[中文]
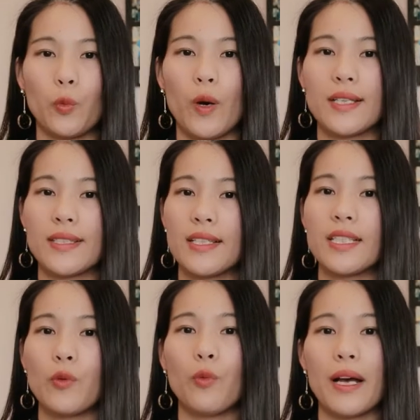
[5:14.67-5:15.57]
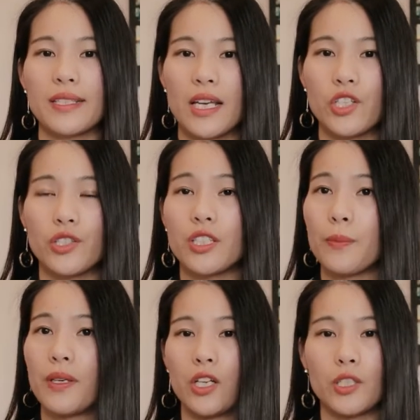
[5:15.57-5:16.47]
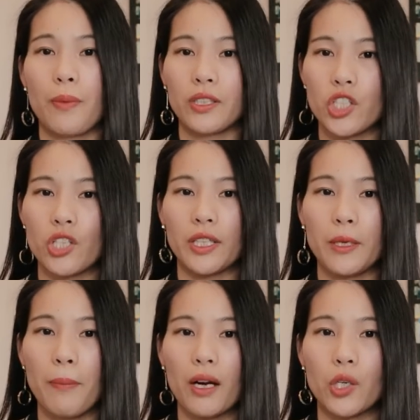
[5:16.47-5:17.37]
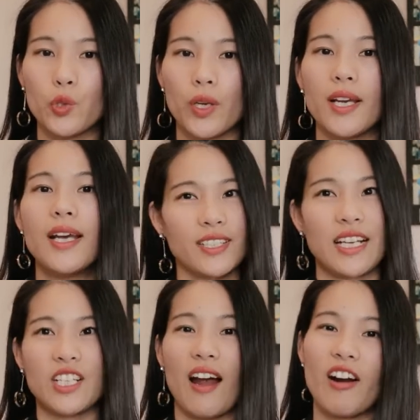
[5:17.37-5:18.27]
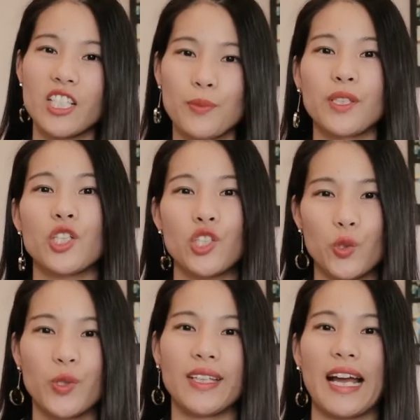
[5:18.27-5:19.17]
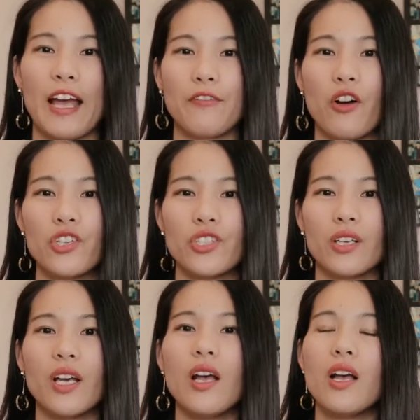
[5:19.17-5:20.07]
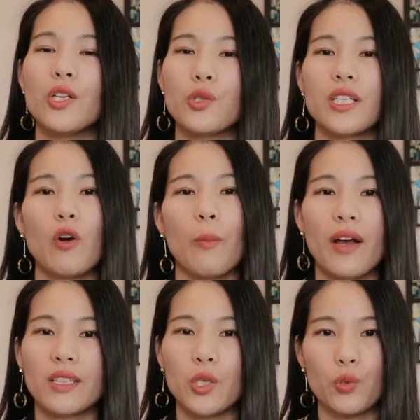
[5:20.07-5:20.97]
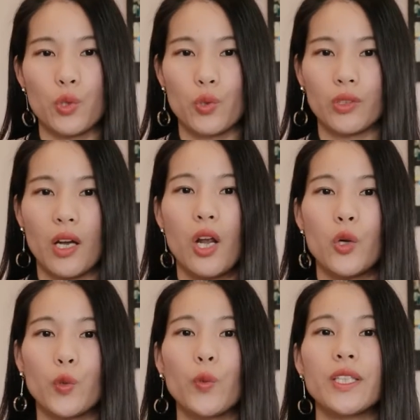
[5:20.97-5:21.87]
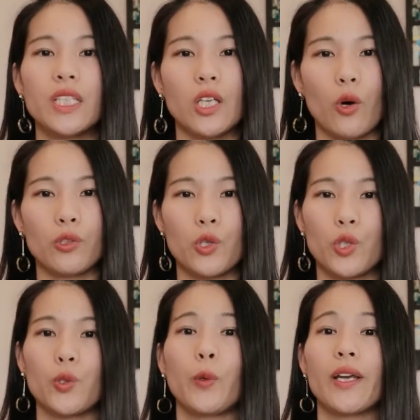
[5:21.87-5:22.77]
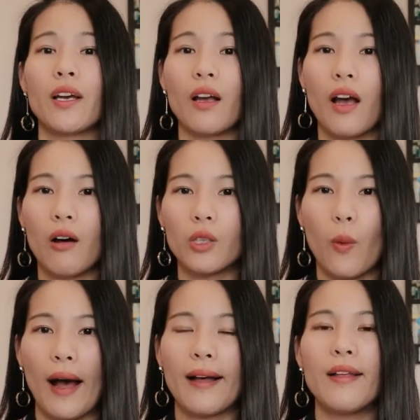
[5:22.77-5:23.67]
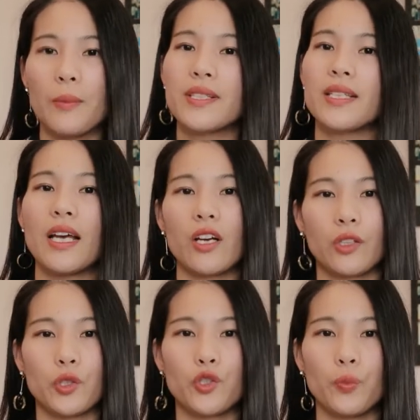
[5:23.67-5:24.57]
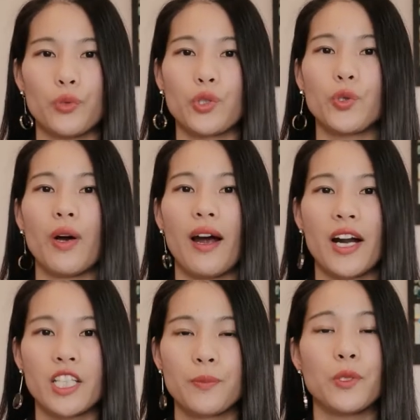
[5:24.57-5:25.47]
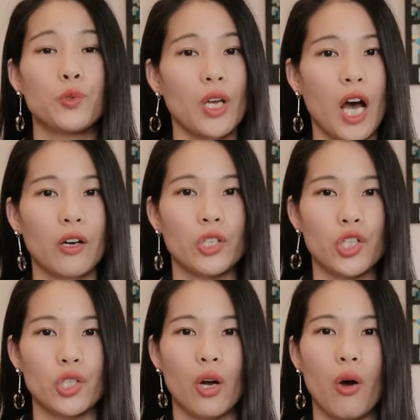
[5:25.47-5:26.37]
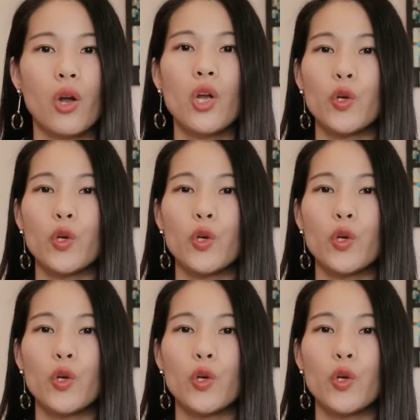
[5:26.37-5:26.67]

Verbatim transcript: 的五万三千五百三十，基本上是帮你省了一半的税，这才是 RSP 的正确打开方式。就像我们刚才所说的，如果你以后的收入会更高的话，那么现在可能就不是用 RSP 最好的时候。